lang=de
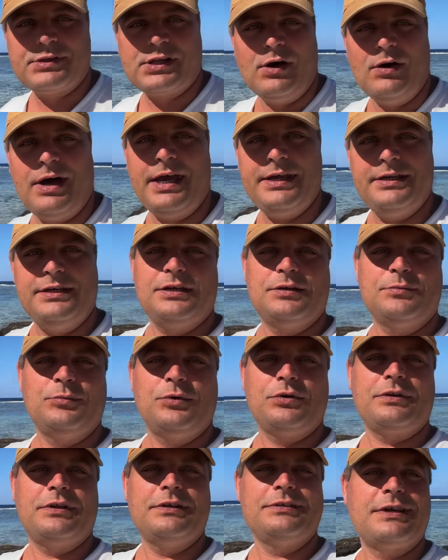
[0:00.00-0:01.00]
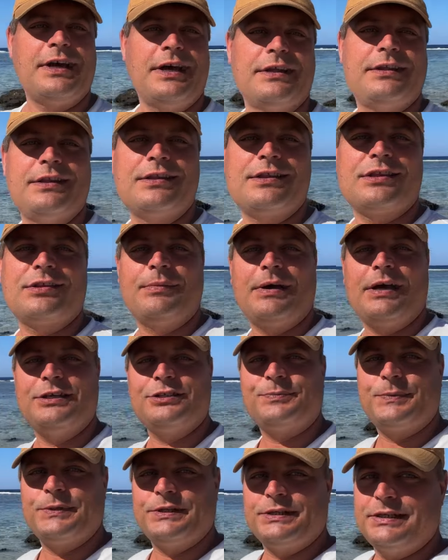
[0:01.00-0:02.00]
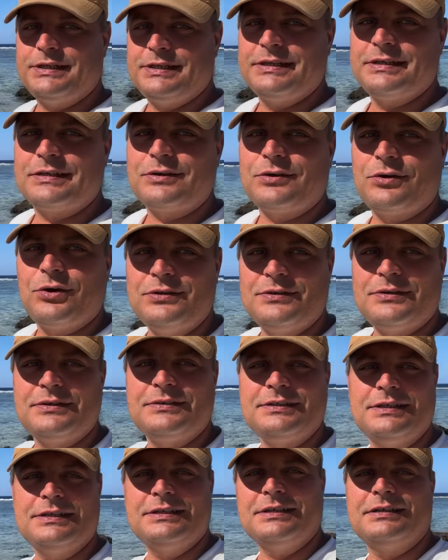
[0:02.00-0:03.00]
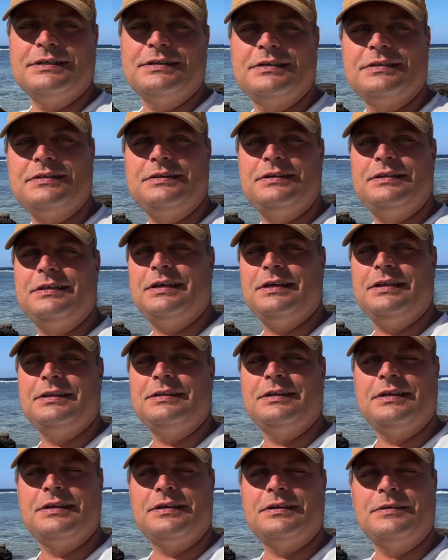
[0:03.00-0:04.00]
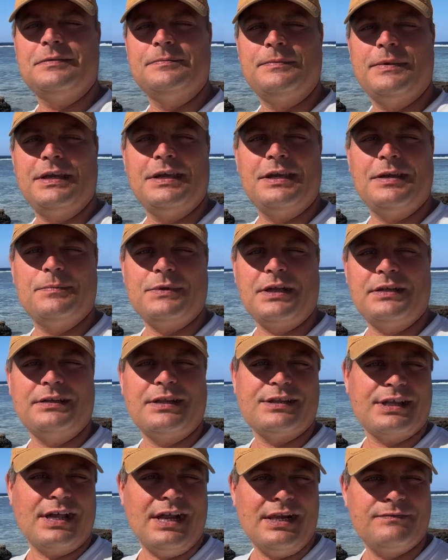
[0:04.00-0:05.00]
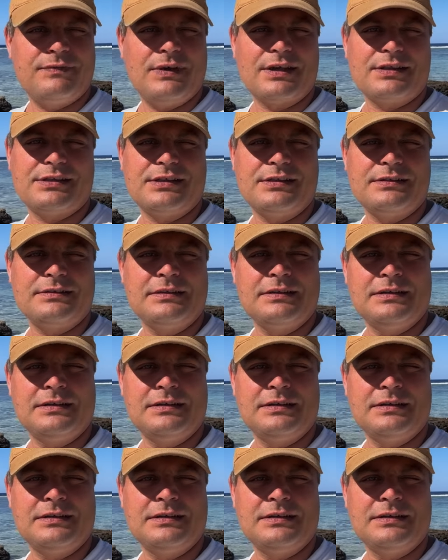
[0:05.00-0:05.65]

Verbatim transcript: es auch einige Möglichkeiten. Zum Beispiel könntet ihr den ähm, Ägyptern das Geld wechseln.